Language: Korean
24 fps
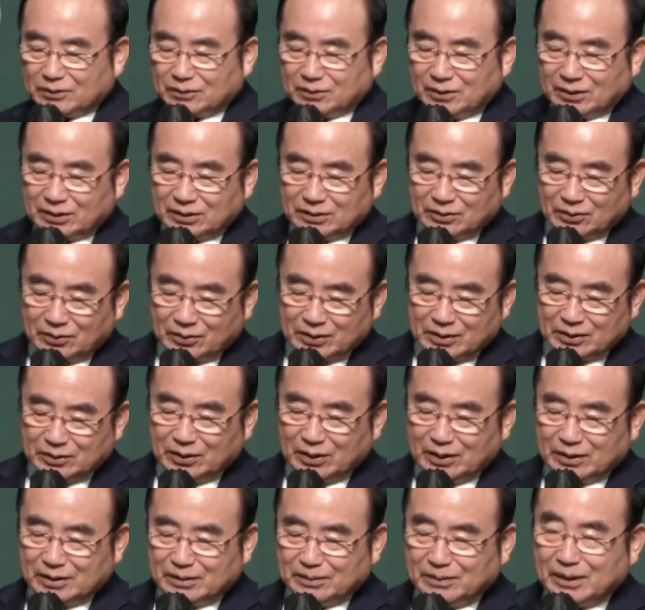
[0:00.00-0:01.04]
수 있도록
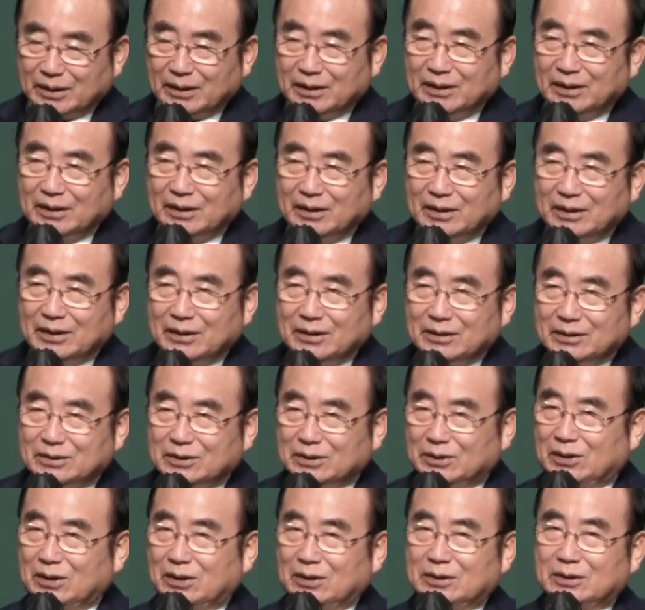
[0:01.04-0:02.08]
기도했지만
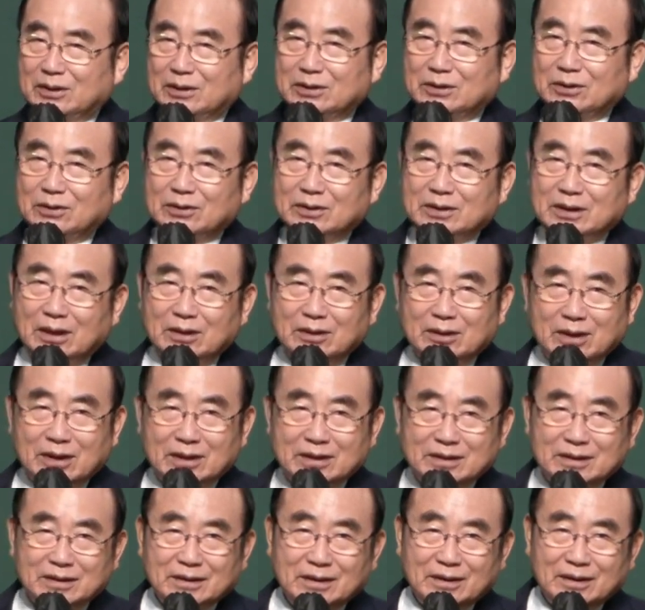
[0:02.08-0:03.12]
저들이 스스로
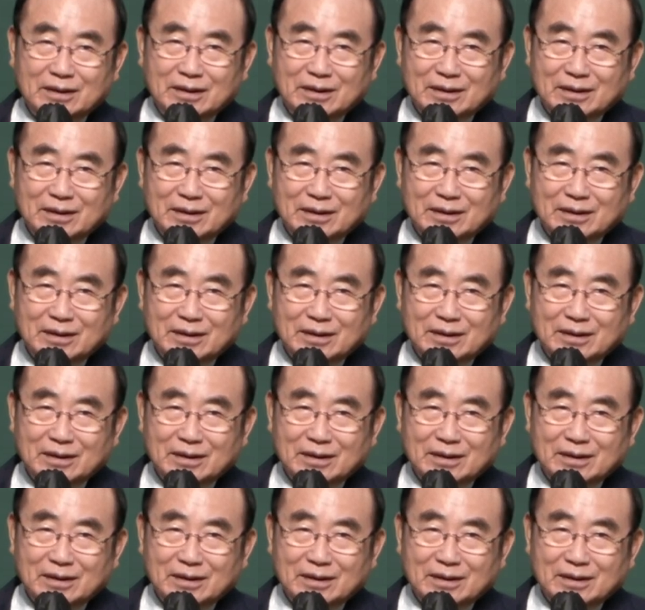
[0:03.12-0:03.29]
찾아왔어.